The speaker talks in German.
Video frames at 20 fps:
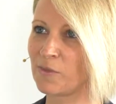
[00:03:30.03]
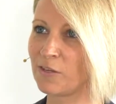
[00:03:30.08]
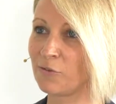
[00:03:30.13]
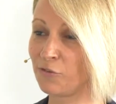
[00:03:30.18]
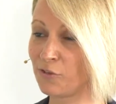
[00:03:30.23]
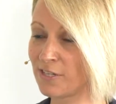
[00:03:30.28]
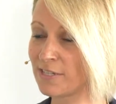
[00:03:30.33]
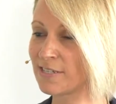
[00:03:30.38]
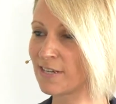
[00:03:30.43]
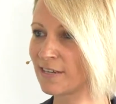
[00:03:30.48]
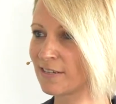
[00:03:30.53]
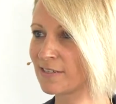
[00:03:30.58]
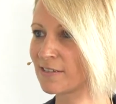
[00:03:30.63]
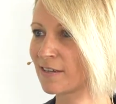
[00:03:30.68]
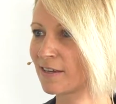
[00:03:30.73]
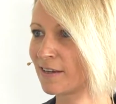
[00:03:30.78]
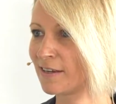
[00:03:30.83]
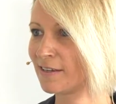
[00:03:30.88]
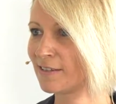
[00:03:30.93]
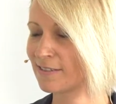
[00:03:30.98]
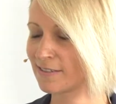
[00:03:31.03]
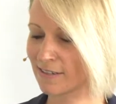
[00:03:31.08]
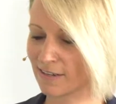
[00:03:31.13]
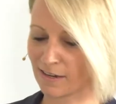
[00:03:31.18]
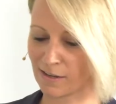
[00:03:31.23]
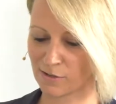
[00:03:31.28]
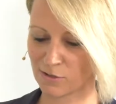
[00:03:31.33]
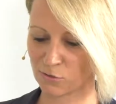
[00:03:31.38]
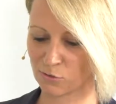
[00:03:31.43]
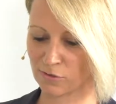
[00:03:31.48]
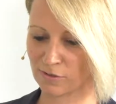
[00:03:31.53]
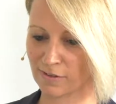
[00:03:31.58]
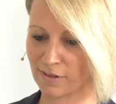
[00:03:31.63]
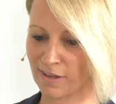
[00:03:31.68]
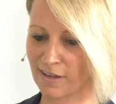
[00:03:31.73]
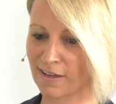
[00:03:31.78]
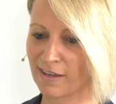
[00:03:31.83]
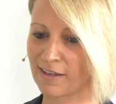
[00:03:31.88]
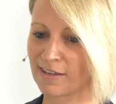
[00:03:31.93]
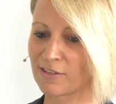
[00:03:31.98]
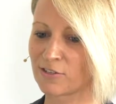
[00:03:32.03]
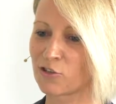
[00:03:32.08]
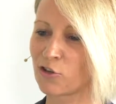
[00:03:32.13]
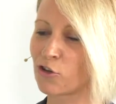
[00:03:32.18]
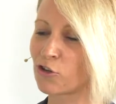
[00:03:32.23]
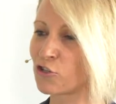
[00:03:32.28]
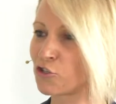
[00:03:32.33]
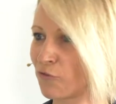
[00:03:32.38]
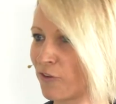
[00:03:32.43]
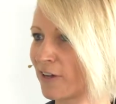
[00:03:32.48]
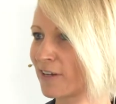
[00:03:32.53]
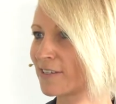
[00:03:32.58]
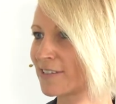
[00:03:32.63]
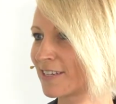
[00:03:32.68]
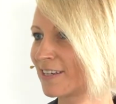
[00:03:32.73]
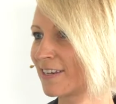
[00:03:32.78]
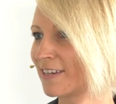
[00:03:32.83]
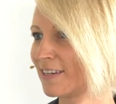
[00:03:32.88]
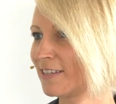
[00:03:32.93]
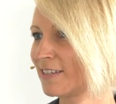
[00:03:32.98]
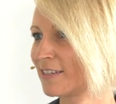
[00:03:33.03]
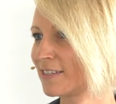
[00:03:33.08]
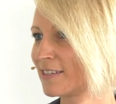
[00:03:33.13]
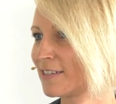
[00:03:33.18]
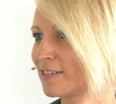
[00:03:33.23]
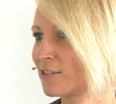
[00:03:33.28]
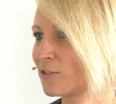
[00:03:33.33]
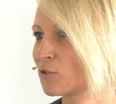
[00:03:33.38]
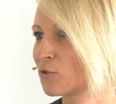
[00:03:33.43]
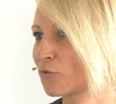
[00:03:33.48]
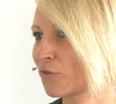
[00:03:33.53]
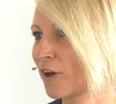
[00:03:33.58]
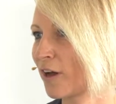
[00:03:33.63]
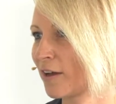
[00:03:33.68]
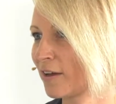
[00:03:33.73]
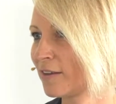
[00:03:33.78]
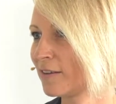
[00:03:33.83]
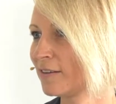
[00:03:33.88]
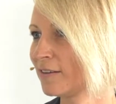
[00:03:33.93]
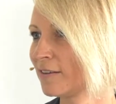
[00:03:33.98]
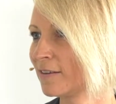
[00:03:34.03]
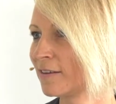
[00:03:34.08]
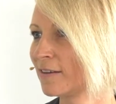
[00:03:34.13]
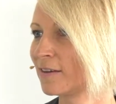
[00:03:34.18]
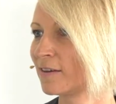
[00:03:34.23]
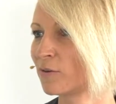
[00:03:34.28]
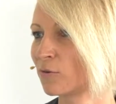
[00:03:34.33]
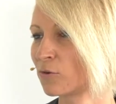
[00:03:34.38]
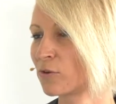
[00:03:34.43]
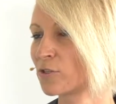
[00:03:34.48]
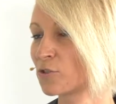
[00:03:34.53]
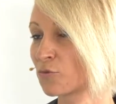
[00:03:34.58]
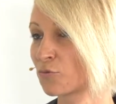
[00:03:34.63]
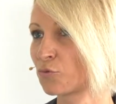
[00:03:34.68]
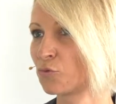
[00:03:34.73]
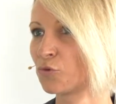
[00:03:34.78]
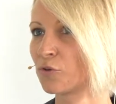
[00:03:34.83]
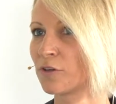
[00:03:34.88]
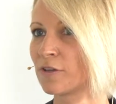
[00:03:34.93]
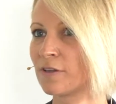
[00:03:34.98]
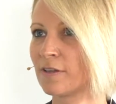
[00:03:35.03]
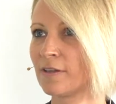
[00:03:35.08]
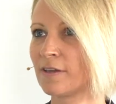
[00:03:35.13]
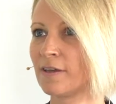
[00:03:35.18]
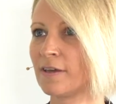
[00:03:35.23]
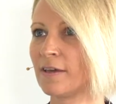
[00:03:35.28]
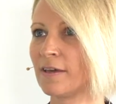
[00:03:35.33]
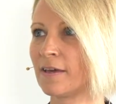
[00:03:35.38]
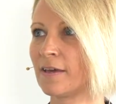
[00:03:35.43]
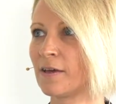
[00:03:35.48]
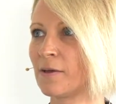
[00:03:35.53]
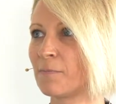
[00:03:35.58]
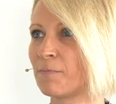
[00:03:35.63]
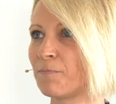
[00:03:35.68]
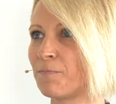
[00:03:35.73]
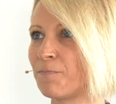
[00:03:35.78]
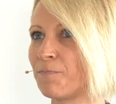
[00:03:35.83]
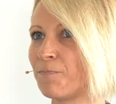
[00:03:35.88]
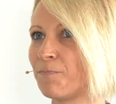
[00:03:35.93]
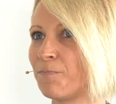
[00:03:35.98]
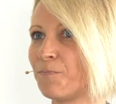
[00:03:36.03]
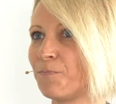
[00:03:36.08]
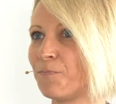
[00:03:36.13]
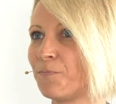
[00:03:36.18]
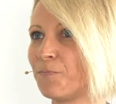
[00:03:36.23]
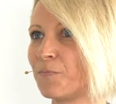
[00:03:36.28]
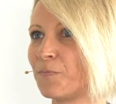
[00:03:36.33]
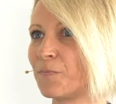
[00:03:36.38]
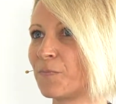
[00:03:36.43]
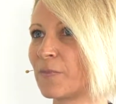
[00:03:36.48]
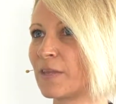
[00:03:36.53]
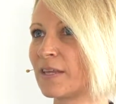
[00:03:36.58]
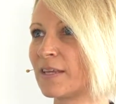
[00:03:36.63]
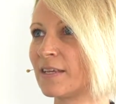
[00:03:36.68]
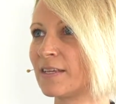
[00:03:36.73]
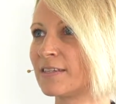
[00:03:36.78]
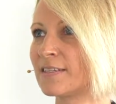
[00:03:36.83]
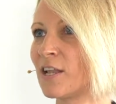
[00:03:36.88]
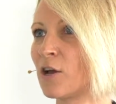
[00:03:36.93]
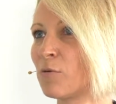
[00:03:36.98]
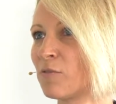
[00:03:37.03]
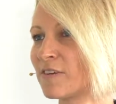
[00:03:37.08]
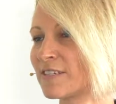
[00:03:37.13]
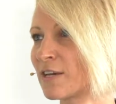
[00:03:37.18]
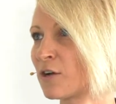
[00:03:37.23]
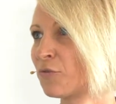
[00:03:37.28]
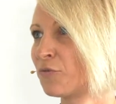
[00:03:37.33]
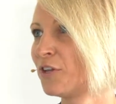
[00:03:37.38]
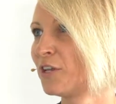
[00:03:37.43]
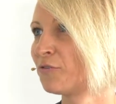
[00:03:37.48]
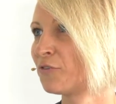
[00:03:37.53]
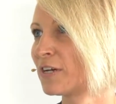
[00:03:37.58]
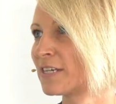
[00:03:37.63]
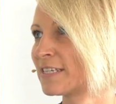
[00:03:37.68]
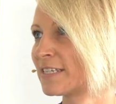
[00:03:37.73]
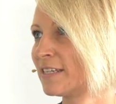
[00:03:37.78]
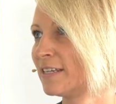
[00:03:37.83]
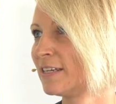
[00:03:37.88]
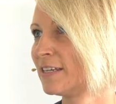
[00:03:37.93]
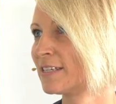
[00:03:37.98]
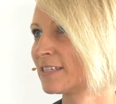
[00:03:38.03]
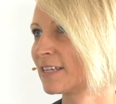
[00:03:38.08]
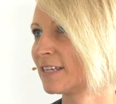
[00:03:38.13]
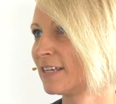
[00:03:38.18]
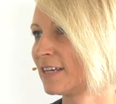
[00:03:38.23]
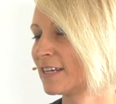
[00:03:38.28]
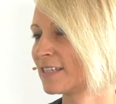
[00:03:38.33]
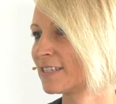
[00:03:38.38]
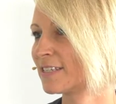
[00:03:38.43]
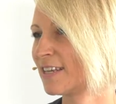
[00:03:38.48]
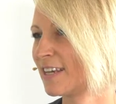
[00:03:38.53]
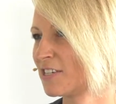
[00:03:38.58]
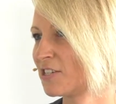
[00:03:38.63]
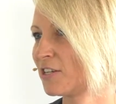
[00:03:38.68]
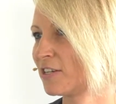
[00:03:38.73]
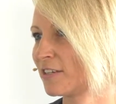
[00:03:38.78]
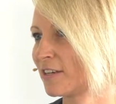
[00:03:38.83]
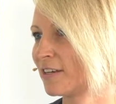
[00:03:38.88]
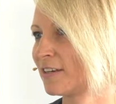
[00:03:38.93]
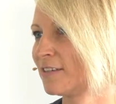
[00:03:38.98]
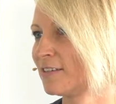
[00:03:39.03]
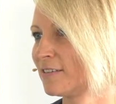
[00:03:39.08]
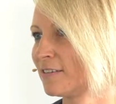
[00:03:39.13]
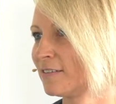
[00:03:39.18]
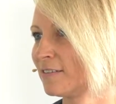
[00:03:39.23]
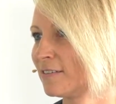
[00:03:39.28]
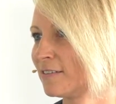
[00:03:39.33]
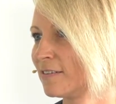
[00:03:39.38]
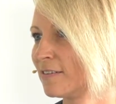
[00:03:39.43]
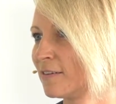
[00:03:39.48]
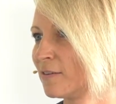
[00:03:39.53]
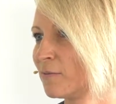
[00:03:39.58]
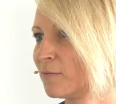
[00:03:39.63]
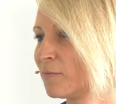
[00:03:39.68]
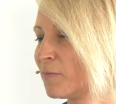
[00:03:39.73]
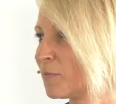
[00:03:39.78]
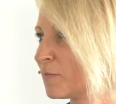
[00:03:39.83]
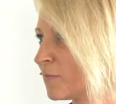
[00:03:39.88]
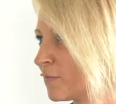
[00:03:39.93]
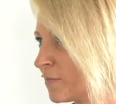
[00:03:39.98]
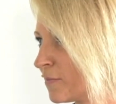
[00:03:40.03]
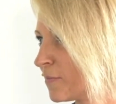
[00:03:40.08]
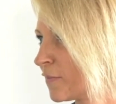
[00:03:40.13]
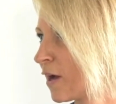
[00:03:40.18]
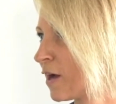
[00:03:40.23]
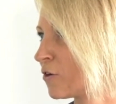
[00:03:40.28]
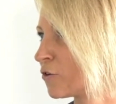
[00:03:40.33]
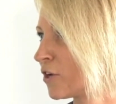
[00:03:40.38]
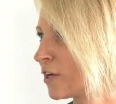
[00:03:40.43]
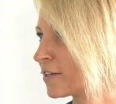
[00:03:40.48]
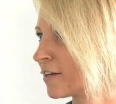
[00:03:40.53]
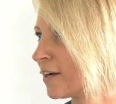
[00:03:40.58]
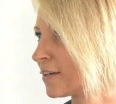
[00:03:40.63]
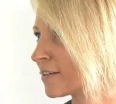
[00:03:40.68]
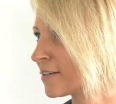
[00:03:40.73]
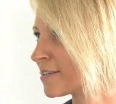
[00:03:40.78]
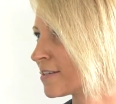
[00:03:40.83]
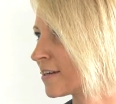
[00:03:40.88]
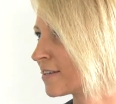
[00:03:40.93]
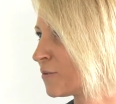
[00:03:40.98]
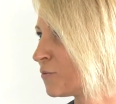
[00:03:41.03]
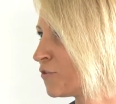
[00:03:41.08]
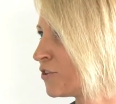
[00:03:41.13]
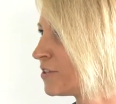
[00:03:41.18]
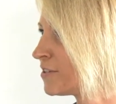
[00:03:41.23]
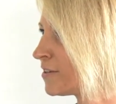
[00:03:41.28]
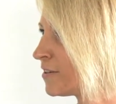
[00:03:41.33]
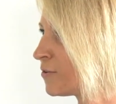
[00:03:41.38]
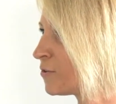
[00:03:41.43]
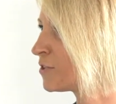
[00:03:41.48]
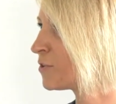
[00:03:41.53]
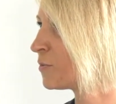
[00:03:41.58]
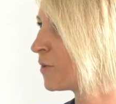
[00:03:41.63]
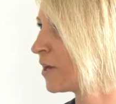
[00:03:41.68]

die Vielseitigkeit, dann auch so ein tonnenschweres Gerät tatsächlich zu fahren mhm. oder zu führen ähm, ich glaube, was auch viele fasziniert, ist dann die ganze Technik dahinter. Ähm, Aaron hat gerade gesagt, im Winter und im